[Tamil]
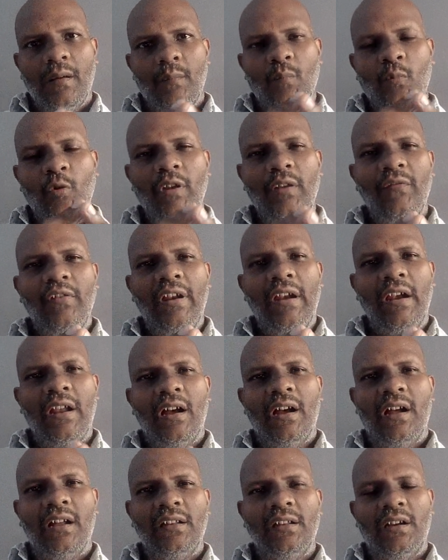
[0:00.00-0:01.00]

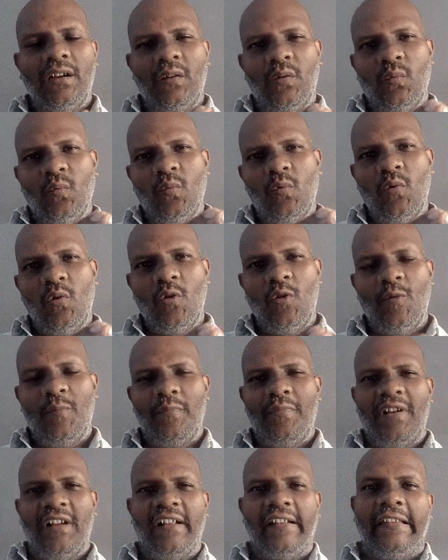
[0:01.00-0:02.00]
முடிவில்லாத
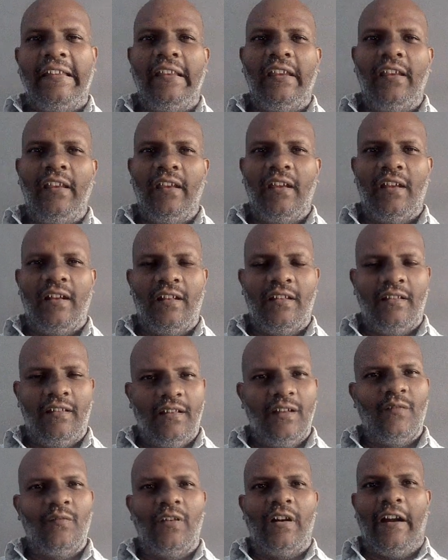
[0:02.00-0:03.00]
ஓடும் நதி
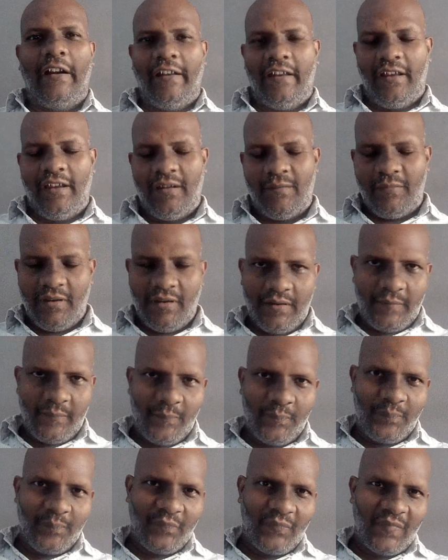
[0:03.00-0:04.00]
அதுதான் வாழ்க்கை அப்படின்னு
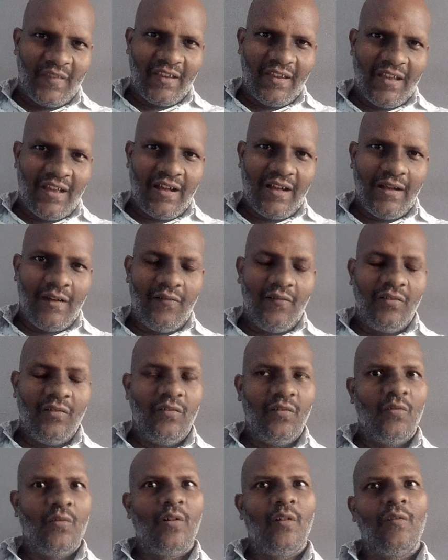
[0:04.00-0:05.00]

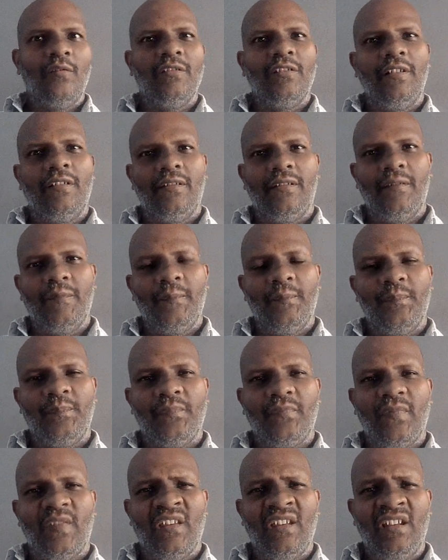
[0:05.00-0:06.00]
அவருக்கு கோவம் வந்துடுச்சு
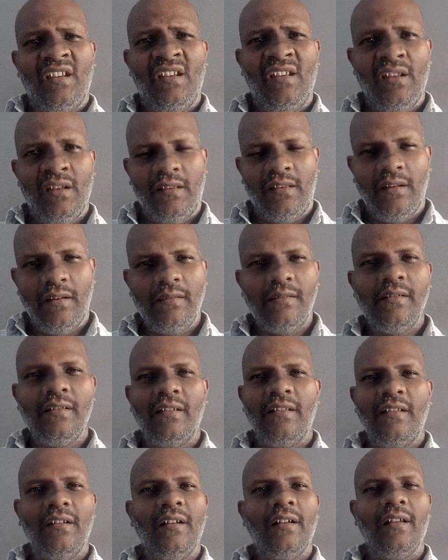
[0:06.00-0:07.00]
இதை
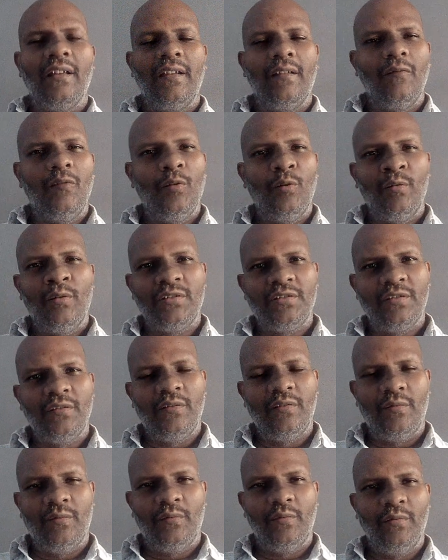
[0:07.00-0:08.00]
தெரிஞ்சுக்கிறதுக்காக நான் இவ்வளோ
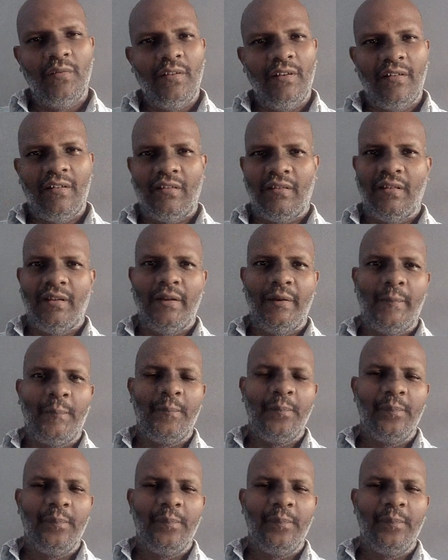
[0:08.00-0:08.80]
வருஷம் சுற்றிட்டு இருந்தேன்